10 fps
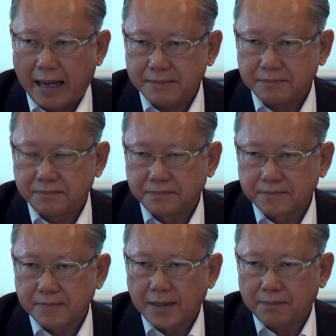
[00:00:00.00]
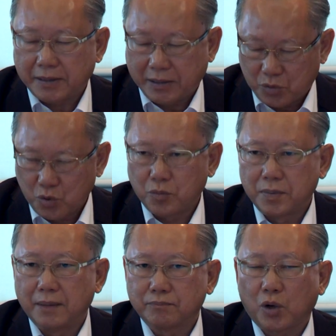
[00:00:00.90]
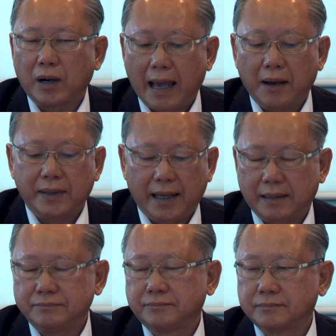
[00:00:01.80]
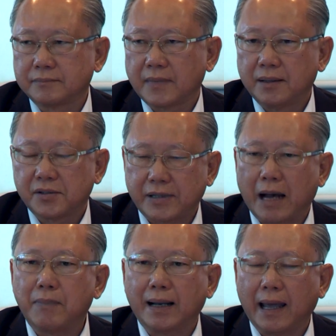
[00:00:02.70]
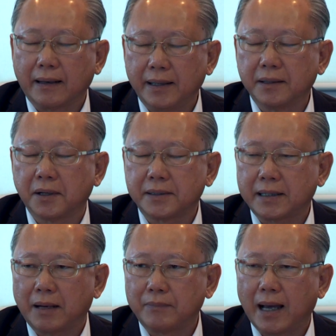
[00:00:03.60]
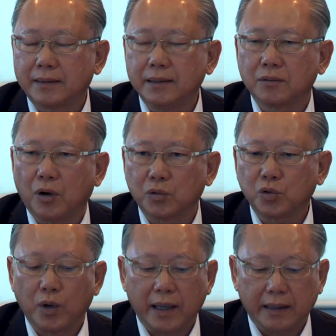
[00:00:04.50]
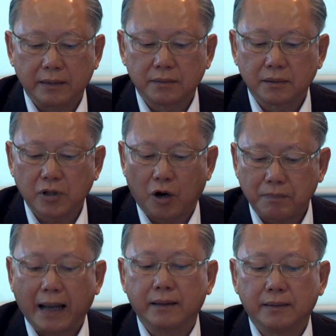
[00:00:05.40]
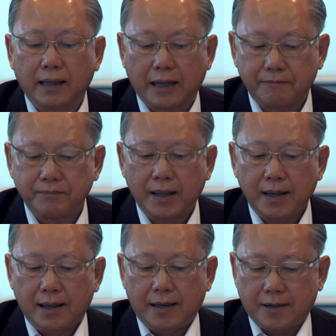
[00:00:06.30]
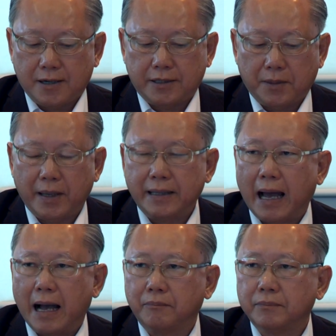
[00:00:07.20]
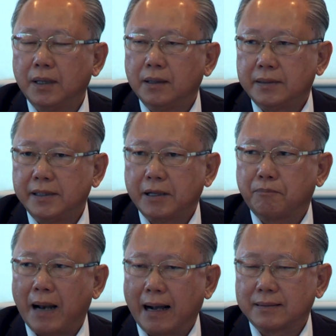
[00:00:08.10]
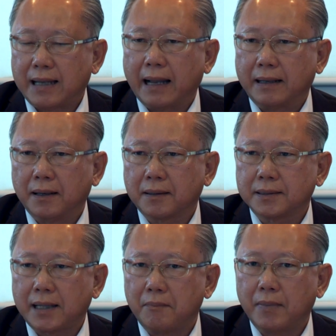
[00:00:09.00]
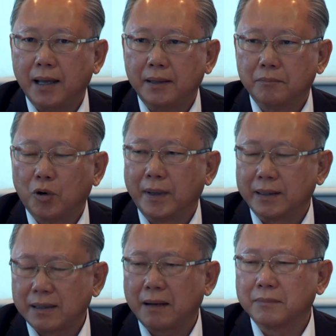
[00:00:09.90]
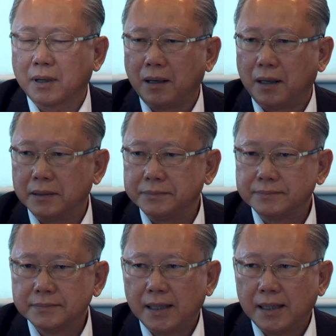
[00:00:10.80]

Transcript: การปฏิรูปเริ่มต้นแล้วเนี่ยสถาบันแห่งนี้ก็จะทำหน้าที่ของตัวเองต่อไปนะครับแล้วก็จะพยายามที่จะผลักดันแล้วก็ทำให้โมเมนตัมของ